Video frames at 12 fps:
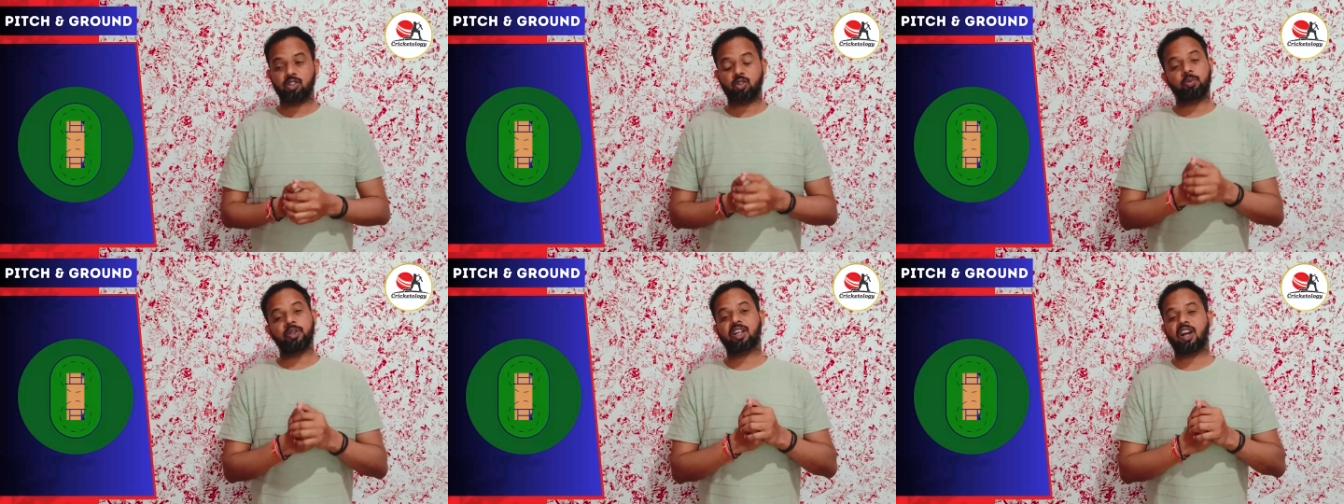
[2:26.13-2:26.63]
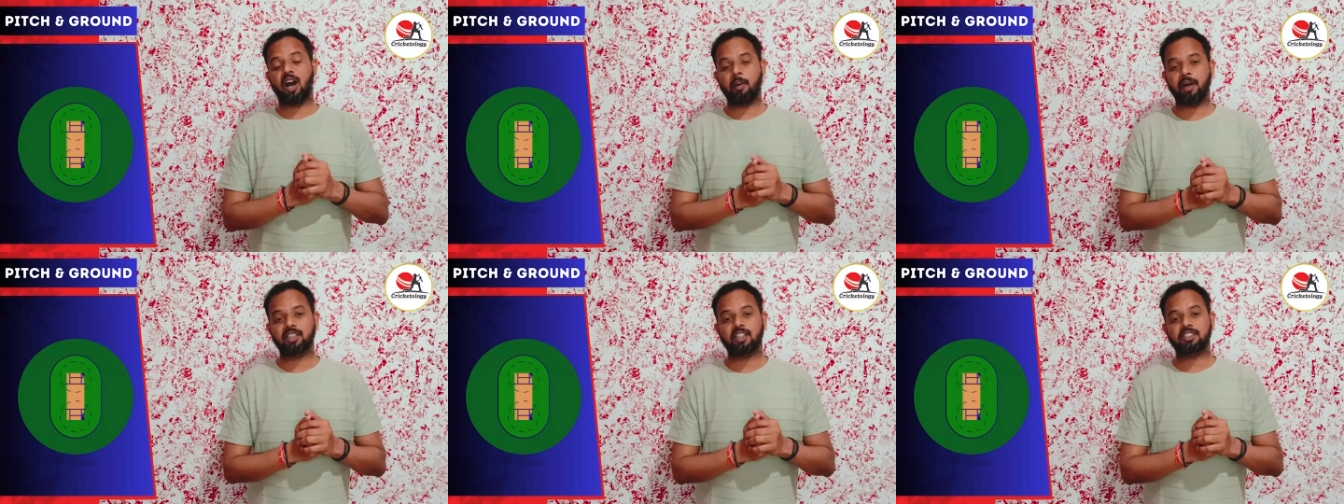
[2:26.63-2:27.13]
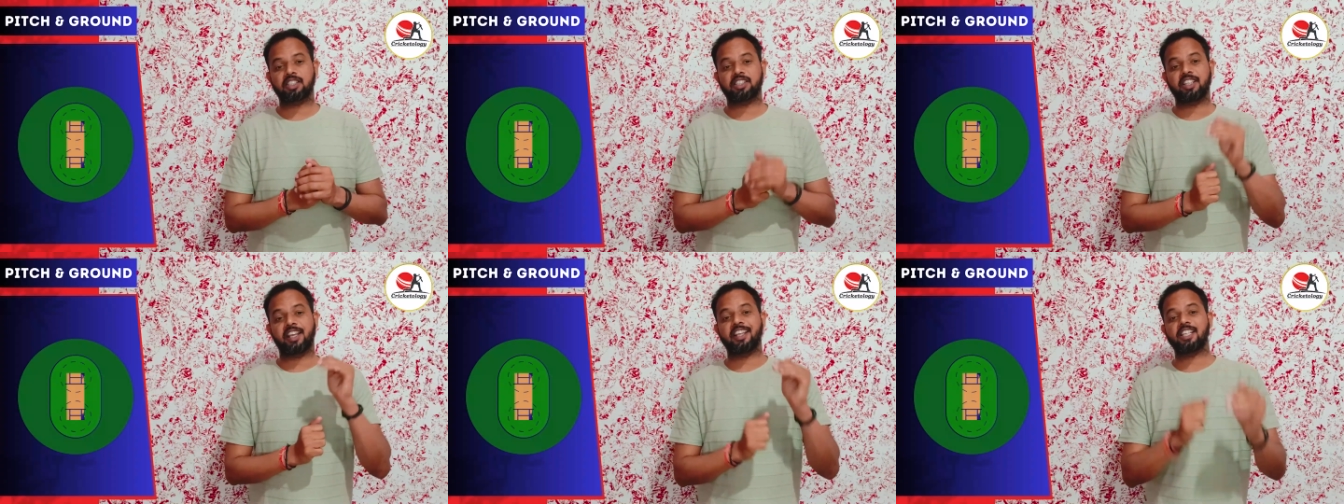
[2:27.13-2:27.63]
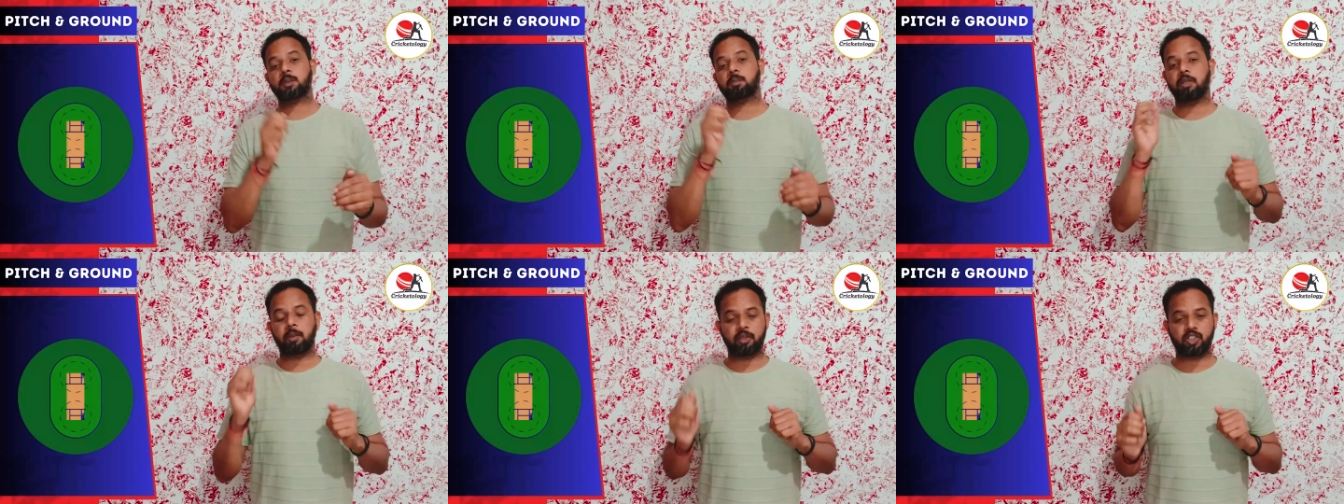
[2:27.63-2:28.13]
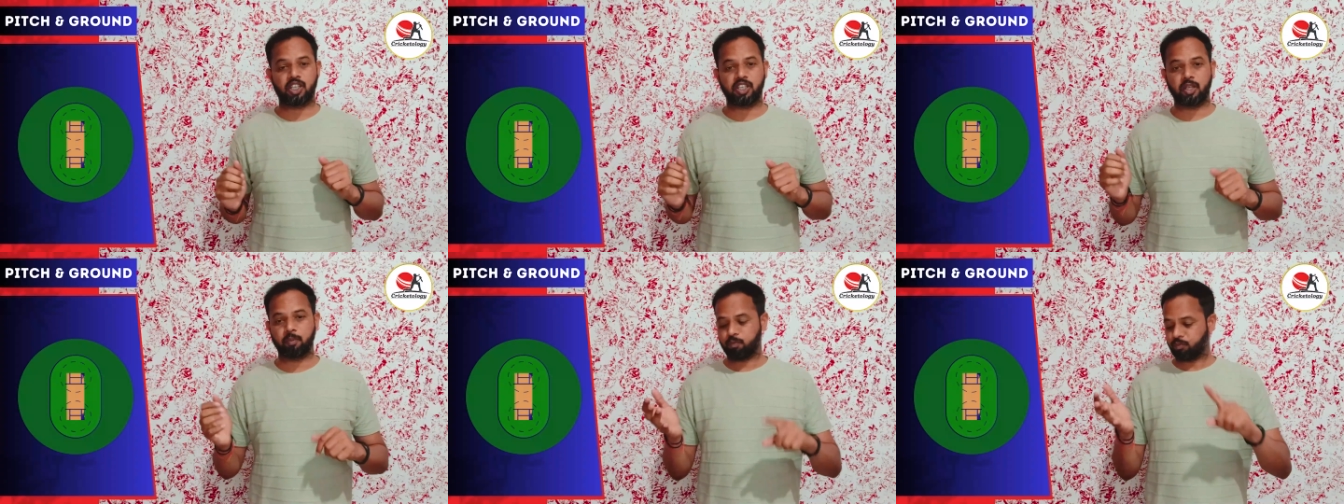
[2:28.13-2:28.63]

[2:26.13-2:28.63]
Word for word: तो फिर कहां बात आ सकती है स्पिन पे जाइए